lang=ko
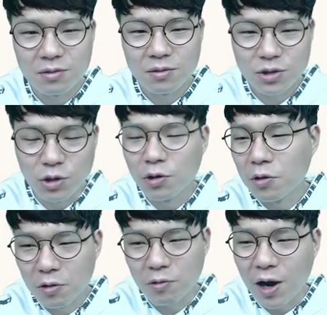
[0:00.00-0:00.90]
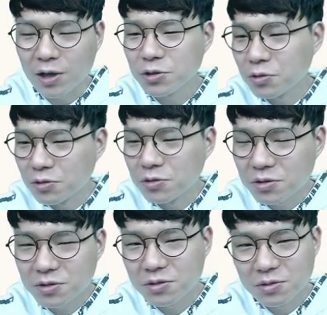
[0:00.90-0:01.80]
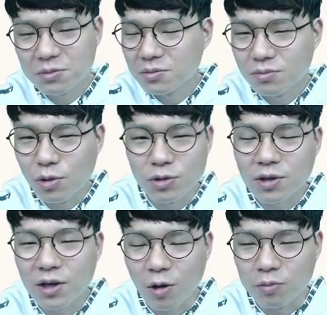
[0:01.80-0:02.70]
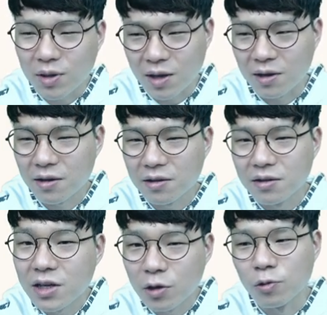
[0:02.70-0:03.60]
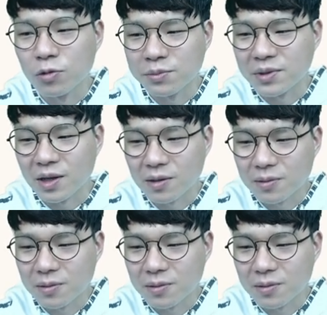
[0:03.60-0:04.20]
전혀 과학적으로는 별로 상관이 없다. 이게 결론입니다.